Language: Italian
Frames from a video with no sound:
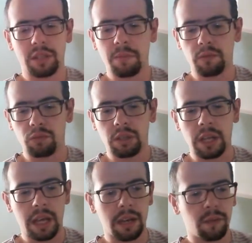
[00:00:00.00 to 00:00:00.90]
sempre tutte
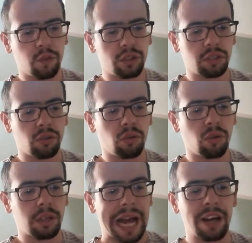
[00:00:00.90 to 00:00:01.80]
nere, forse solo
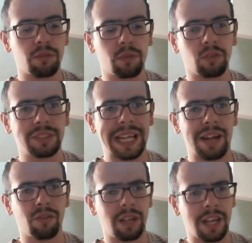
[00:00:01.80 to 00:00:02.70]
col Cosmo non
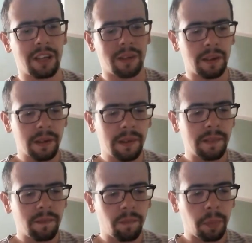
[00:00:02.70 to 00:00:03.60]
saranno neri,
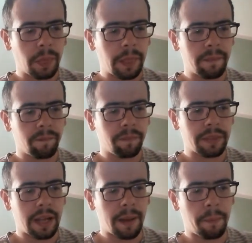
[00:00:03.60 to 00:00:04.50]

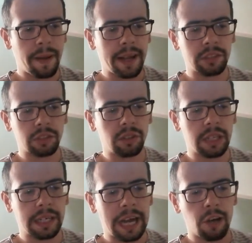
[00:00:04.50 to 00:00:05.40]
a, a
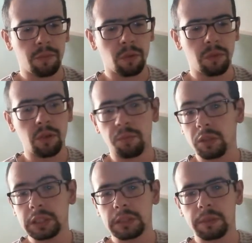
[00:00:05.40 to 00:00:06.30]
eccezione del Cosmo, quindi ho
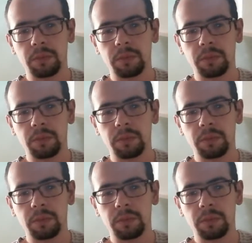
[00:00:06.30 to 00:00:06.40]
pochissima